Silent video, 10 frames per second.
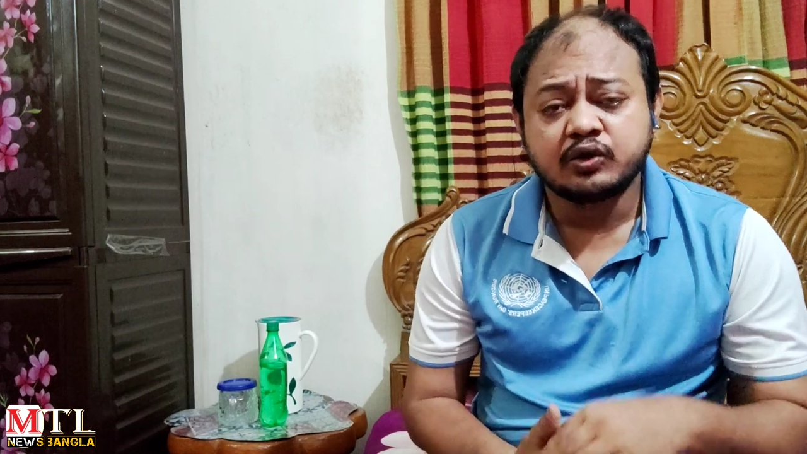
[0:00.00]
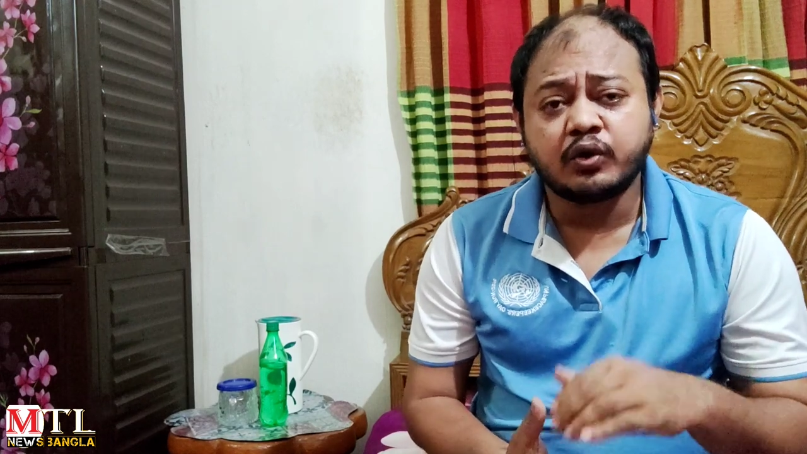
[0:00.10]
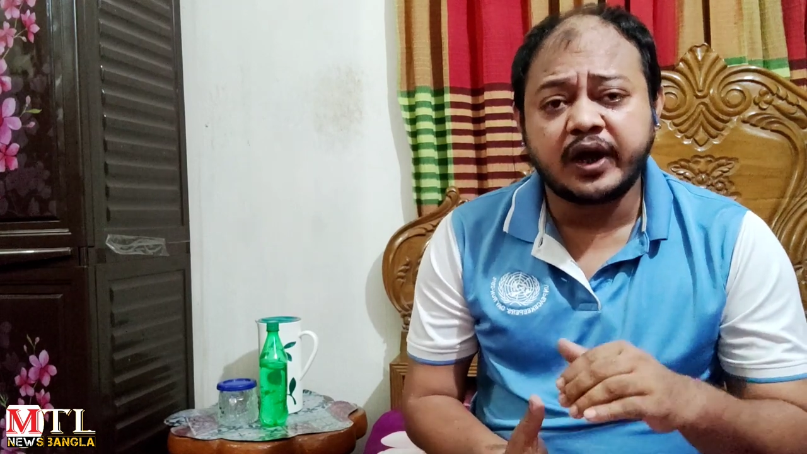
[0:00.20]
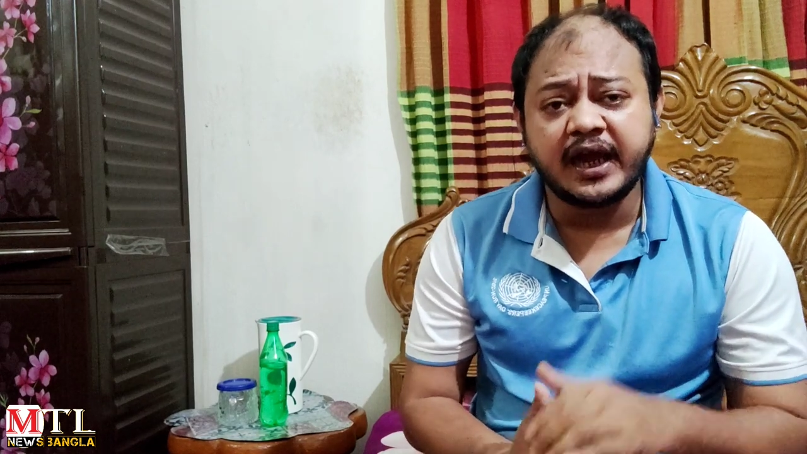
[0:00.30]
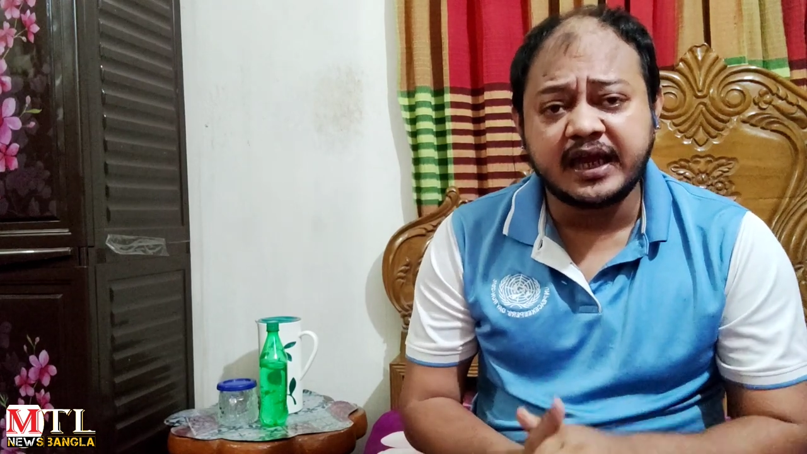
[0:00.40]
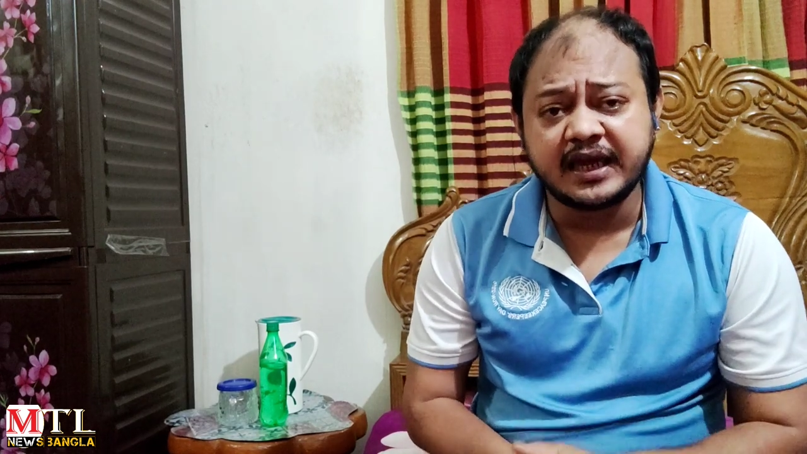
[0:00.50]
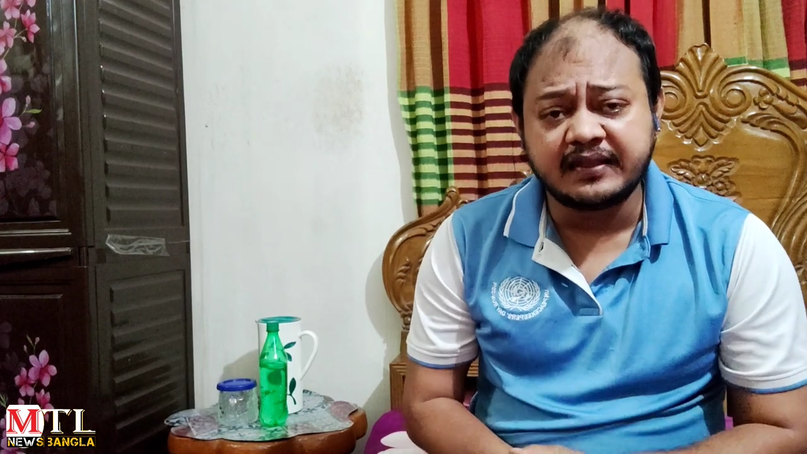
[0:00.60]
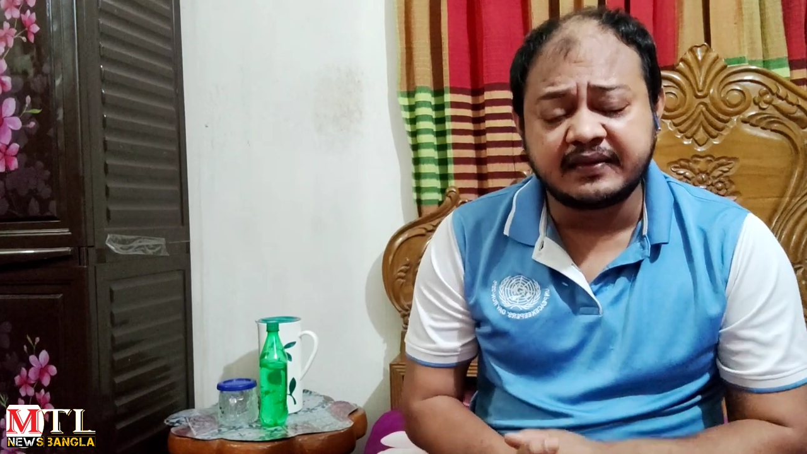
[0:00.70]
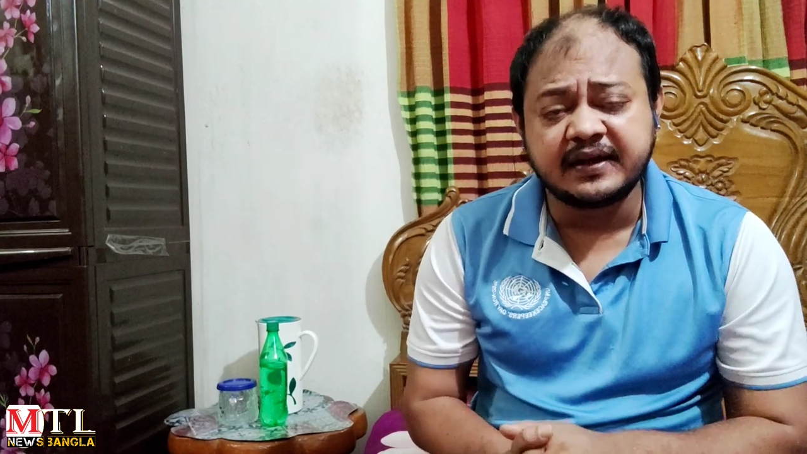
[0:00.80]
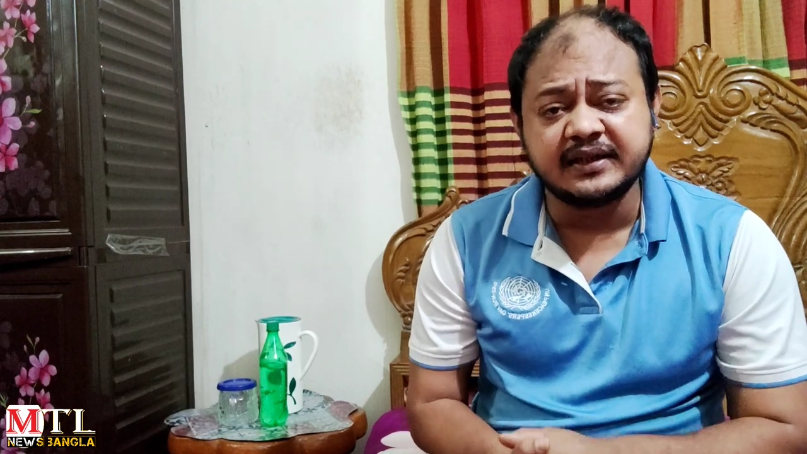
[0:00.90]
তো এই
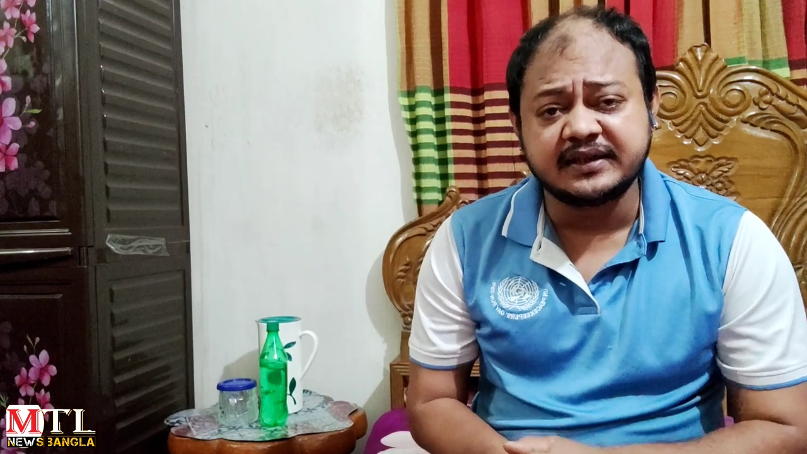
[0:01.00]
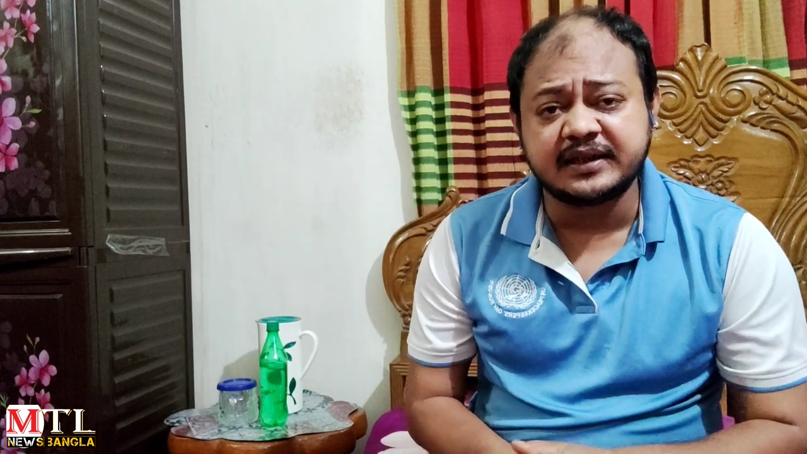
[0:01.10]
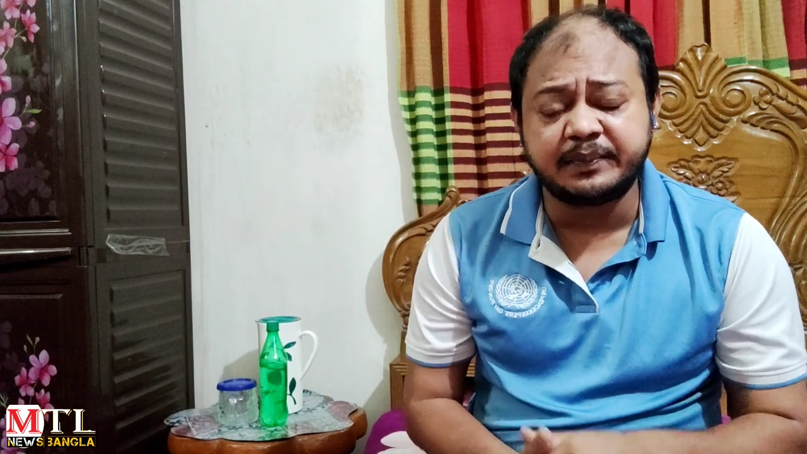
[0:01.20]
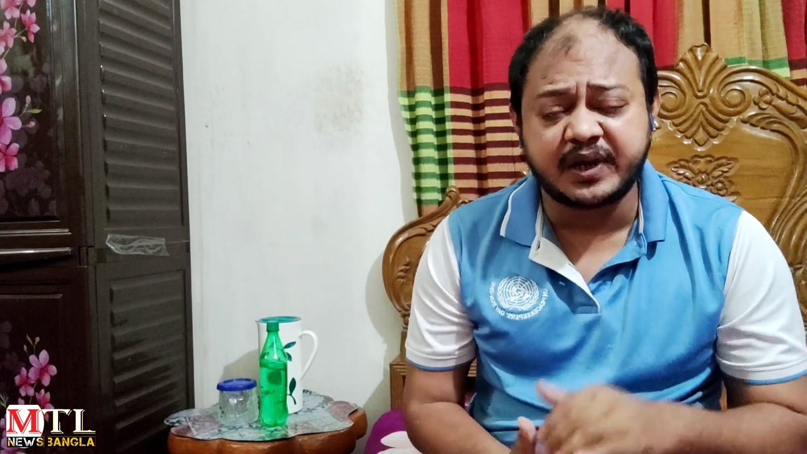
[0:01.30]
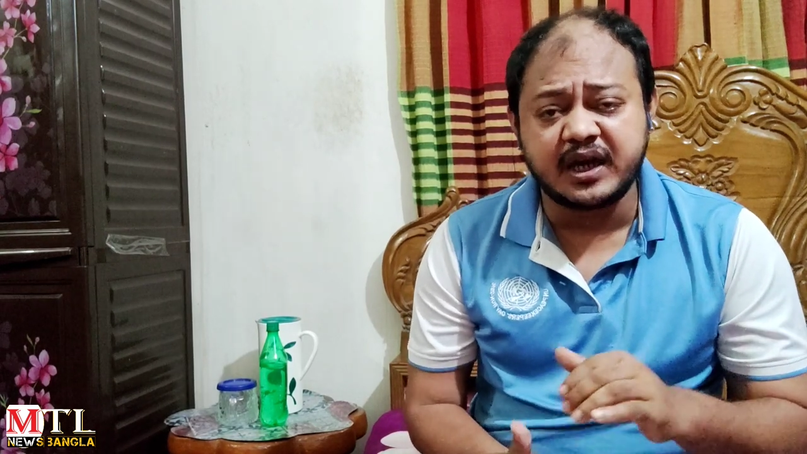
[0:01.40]
ক্ষেত্রে যে